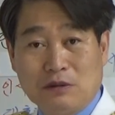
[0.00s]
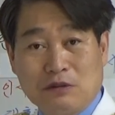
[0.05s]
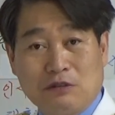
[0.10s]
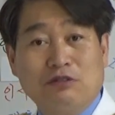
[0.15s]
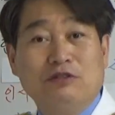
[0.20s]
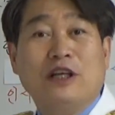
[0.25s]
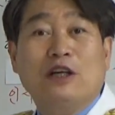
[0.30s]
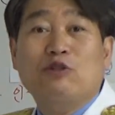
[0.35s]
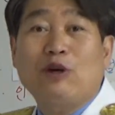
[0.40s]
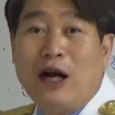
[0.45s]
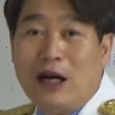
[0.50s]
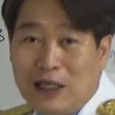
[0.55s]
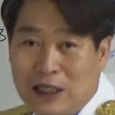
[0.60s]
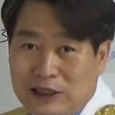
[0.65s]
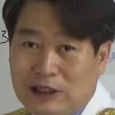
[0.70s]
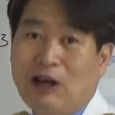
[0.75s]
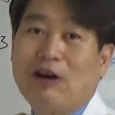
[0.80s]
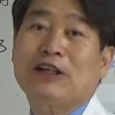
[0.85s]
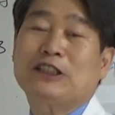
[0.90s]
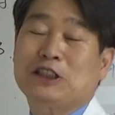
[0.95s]
군대도 안
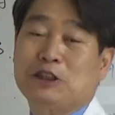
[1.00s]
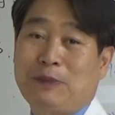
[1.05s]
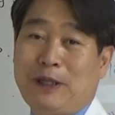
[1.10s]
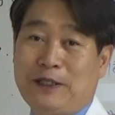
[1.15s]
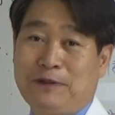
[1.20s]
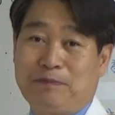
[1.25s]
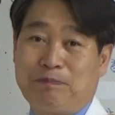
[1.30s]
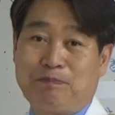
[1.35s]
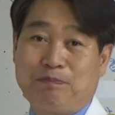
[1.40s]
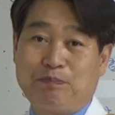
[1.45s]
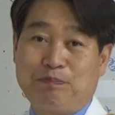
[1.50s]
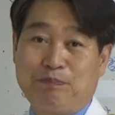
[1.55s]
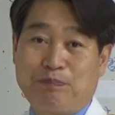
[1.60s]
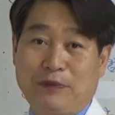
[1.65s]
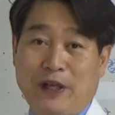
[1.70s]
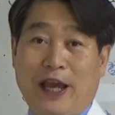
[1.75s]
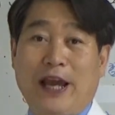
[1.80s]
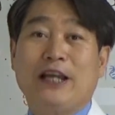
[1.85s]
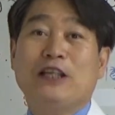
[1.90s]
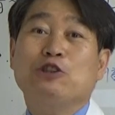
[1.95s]
갔다 왔지만
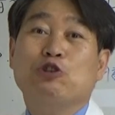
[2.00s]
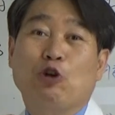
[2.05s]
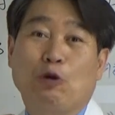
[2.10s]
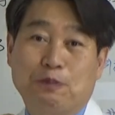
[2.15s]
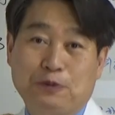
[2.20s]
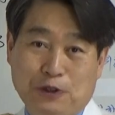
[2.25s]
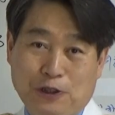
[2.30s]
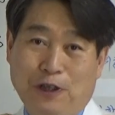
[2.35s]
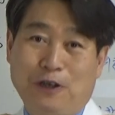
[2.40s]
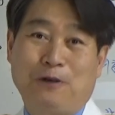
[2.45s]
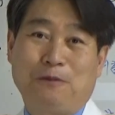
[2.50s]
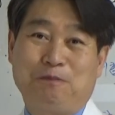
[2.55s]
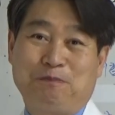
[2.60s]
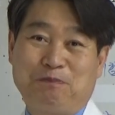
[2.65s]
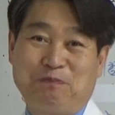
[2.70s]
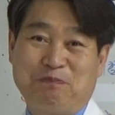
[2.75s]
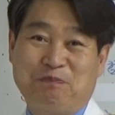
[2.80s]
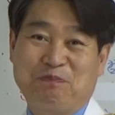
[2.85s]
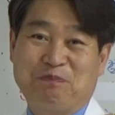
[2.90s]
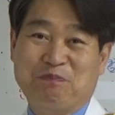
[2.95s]
애기도 없죠?
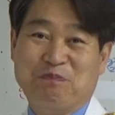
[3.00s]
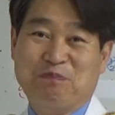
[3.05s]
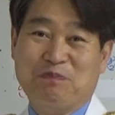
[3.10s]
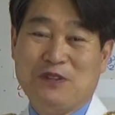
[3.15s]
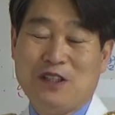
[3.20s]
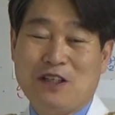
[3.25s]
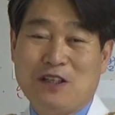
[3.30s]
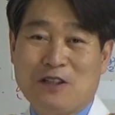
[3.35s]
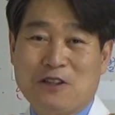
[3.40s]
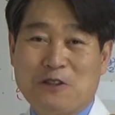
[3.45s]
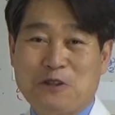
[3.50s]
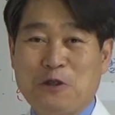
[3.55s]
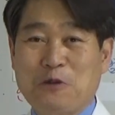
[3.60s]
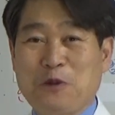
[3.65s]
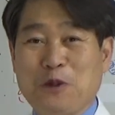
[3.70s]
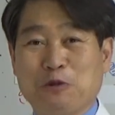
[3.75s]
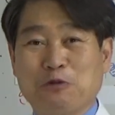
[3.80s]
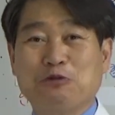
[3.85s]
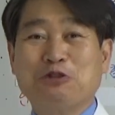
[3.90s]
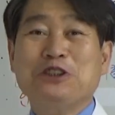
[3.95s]

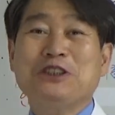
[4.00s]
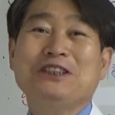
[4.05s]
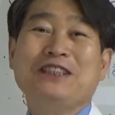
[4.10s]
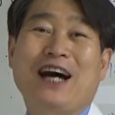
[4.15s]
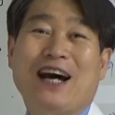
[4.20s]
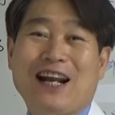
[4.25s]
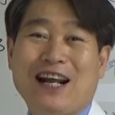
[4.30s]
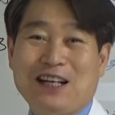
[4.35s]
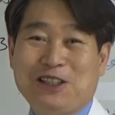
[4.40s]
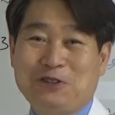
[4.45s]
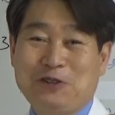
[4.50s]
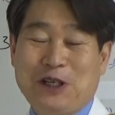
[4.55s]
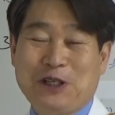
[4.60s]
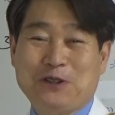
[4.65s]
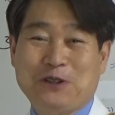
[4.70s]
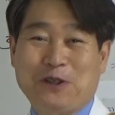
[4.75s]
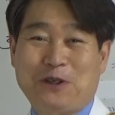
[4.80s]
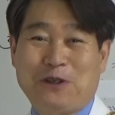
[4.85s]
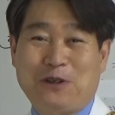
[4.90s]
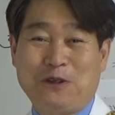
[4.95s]
그러면 우리나라를
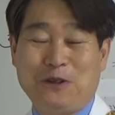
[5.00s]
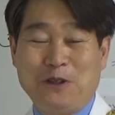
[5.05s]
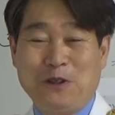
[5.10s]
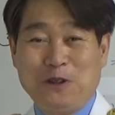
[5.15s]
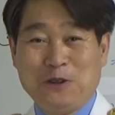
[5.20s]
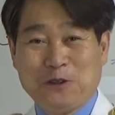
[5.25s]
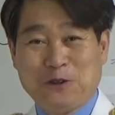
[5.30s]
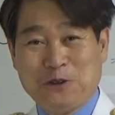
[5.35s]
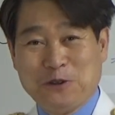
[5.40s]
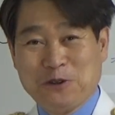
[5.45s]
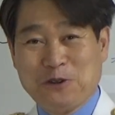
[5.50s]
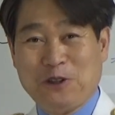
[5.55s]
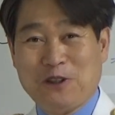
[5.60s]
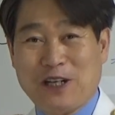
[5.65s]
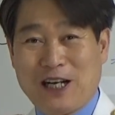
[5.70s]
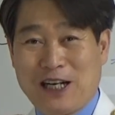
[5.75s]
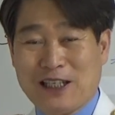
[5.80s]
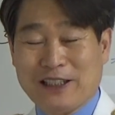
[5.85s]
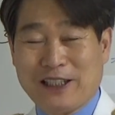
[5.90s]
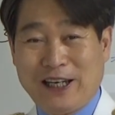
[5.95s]
위해서
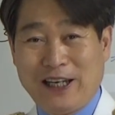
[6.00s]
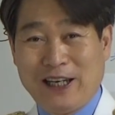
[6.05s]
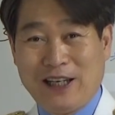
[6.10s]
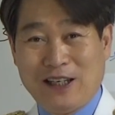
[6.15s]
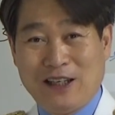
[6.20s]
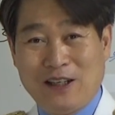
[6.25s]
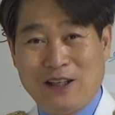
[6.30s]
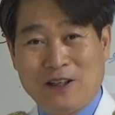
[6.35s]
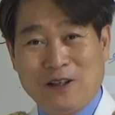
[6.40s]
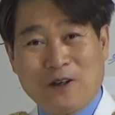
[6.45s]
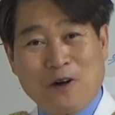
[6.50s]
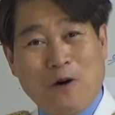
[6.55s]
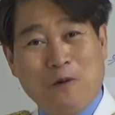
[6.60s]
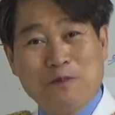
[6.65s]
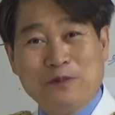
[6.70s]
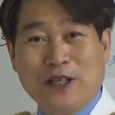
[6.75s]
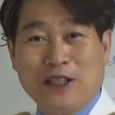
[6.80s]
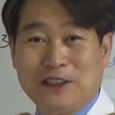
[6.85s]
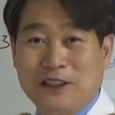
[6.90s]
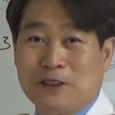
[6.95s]
충성한 게
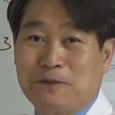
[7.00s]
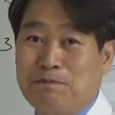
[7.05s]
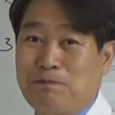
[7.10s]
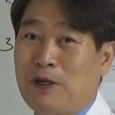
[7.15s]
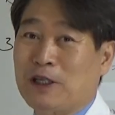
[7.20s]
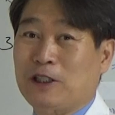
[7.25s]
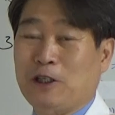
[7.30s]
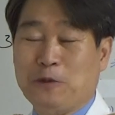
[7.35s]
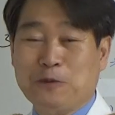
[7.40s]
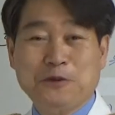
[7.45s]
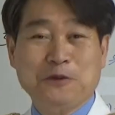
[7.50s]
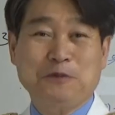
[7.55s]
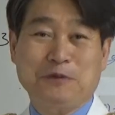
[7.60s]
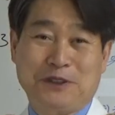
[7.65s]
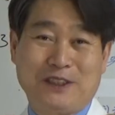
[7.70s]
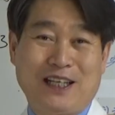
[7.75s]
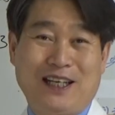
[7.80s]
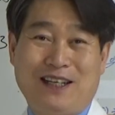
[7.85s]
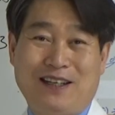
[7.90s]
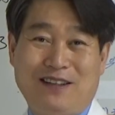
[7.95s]
검사직밖에
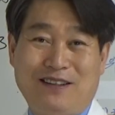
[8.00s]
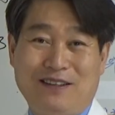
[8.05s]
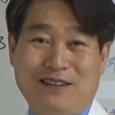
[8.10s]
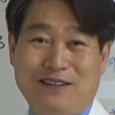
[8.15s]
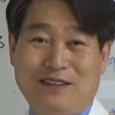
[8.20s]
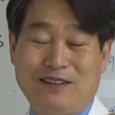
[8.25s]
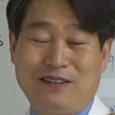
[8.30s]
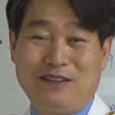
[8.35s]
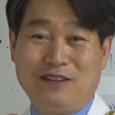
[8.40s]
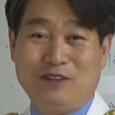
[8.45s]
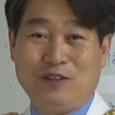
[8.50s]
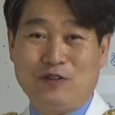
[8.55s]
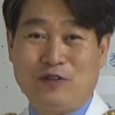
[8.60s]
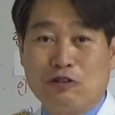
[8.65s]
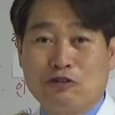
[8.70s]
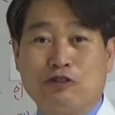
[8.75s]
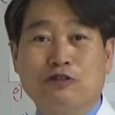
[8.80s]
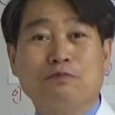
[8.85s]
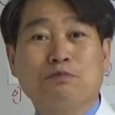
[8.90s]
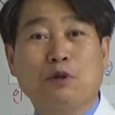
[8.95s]
없습니다.
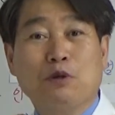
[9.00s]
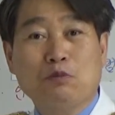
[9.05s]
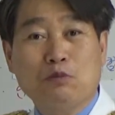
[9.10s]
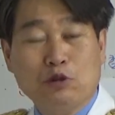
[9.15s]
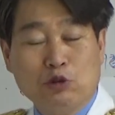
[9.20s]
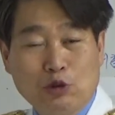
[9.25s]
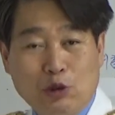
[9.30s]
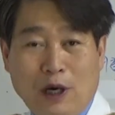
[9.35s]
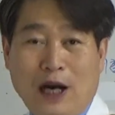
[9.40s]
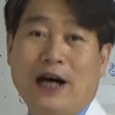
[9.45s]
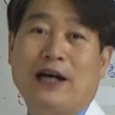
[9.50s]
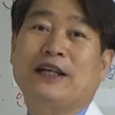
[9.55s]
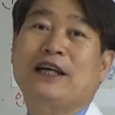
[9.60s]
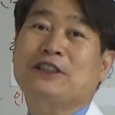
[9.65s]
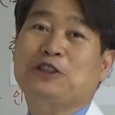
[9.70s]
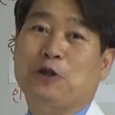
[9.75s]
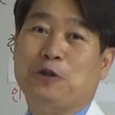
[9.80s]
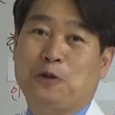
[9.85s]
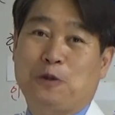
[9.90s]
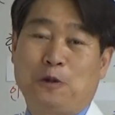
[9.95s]
군복무도 안
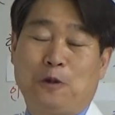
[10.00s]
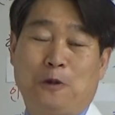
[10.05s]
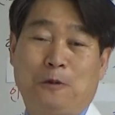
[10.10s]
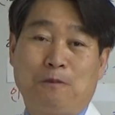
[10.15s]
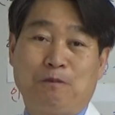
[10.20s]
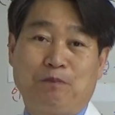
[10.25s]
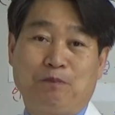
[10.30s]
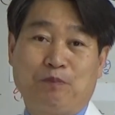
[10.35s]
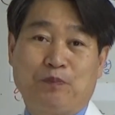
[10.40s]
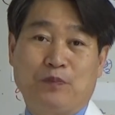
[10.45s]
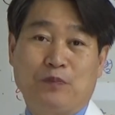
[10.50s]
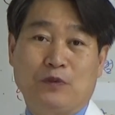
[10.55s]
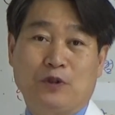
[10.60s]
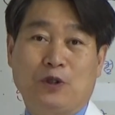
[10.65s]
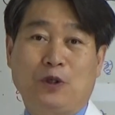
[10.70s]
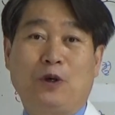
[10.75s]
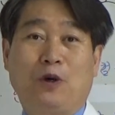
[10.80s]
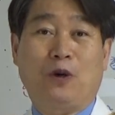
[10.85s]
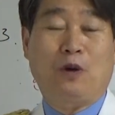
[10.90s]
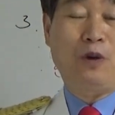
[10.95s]
하셨고
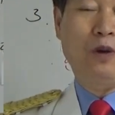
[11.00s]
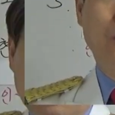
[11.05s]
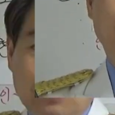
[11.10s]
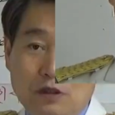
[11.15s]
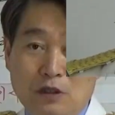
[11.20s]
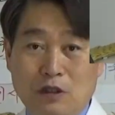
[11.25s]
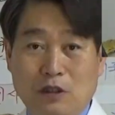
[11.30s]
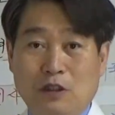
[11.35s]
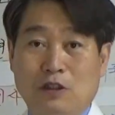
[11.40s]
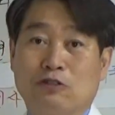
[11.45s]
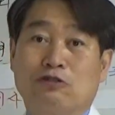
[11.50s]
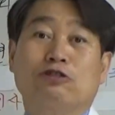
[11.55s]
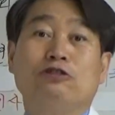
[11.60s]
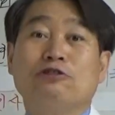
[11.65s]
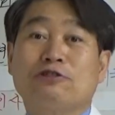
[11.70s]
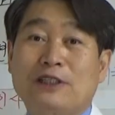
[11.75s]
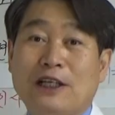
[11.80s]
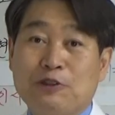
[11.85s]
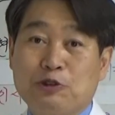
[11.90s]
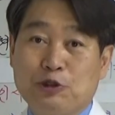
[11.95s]
또
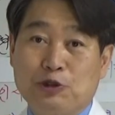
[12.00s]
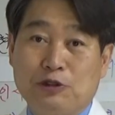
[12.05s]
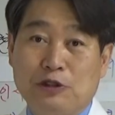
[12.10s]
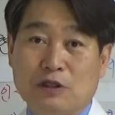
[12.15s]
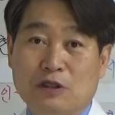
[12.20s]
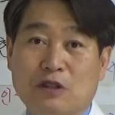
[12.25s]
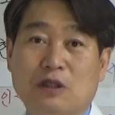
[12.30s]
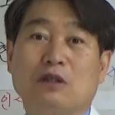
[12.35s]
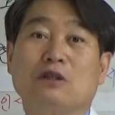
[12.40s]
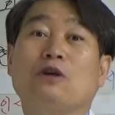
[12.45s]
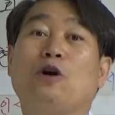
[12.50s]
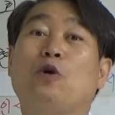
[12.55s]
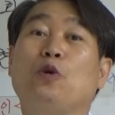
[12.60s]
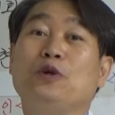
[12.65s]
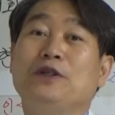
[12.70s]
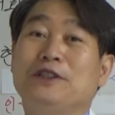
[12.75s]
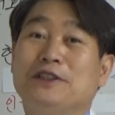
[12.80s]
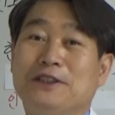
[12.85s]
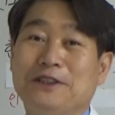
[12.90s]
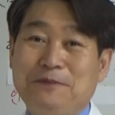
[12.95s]
출산율을
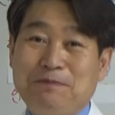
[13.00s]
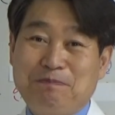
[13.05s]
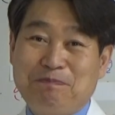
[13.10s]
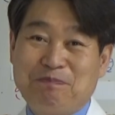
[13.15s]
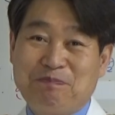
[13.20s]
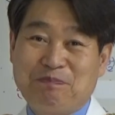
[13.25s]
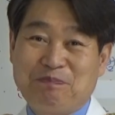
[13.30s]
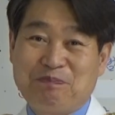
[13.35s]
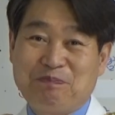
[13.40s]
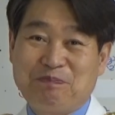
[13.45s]
끌어올리는